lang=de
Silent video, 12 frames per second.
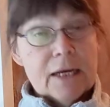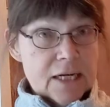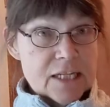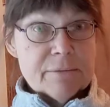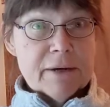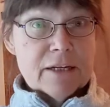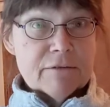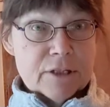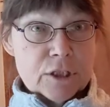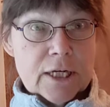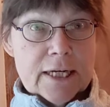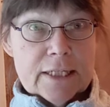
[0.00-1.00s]
Es wird
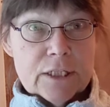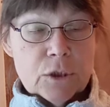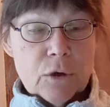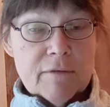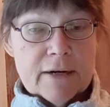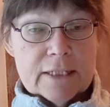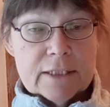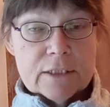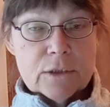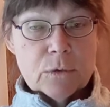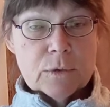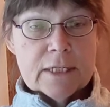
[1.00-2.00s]
wahrscheinlich noch
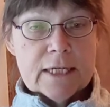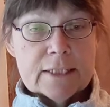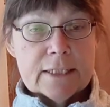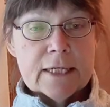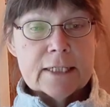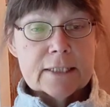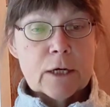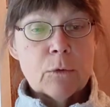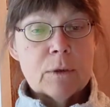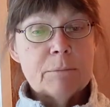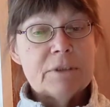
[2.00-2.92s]
weitere 100 Jahre dauern,